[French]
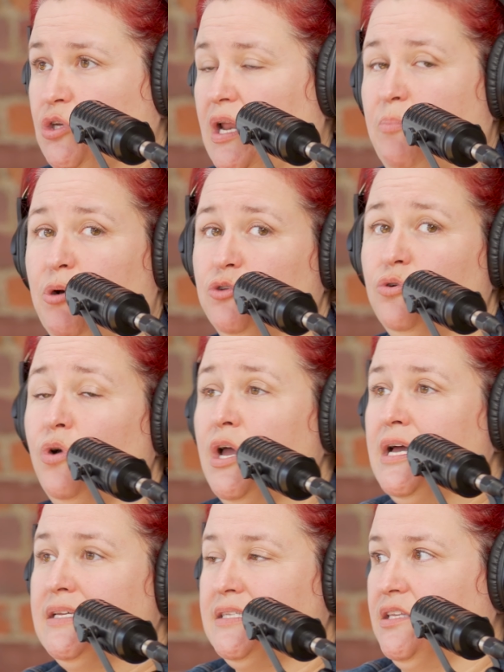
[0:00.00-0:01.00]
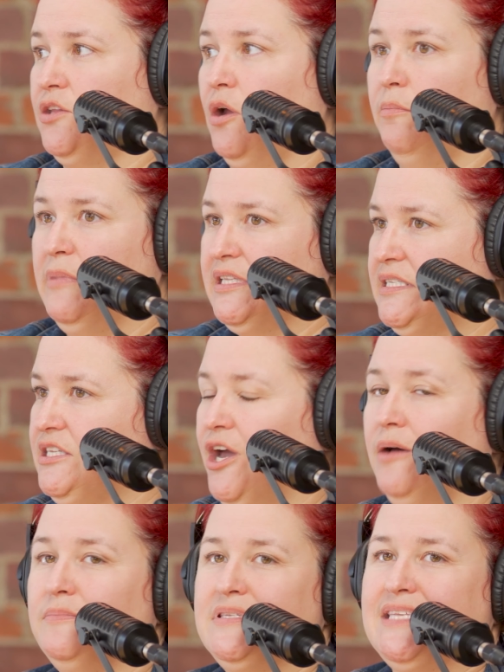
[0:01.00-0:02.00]
sur la porno. C'est un
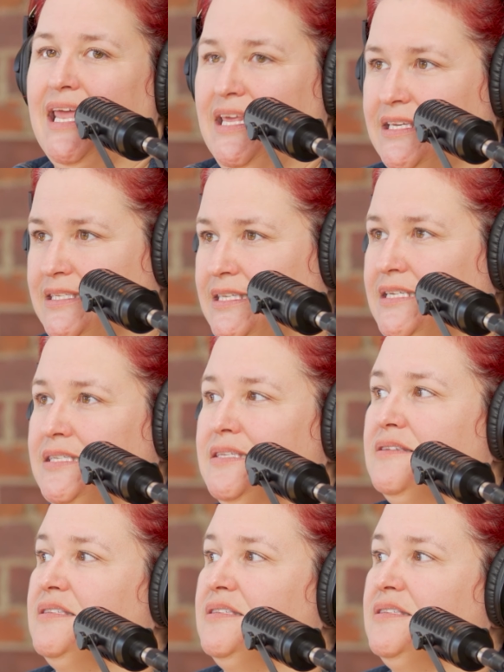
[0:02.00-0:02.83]
médium, ça existe,